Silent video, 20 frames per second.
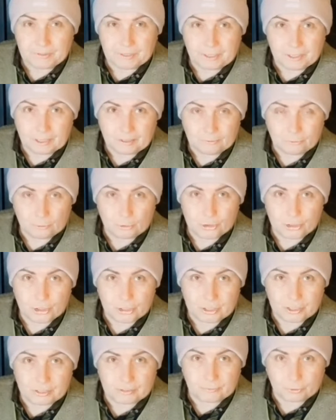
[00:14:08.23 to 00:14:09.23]
все равно
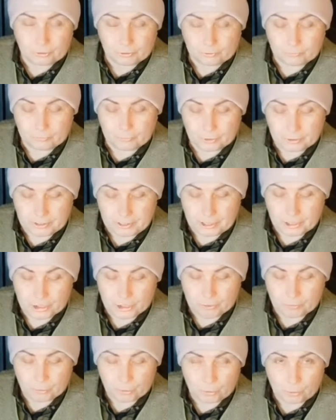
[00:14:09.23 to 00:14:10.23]
через, вот
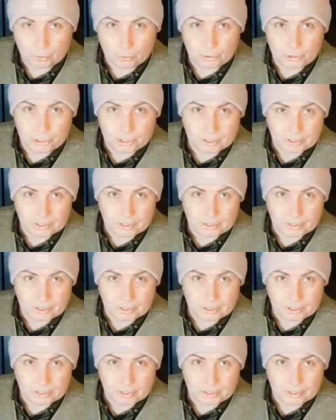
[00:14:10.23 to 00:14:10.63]
держим руку,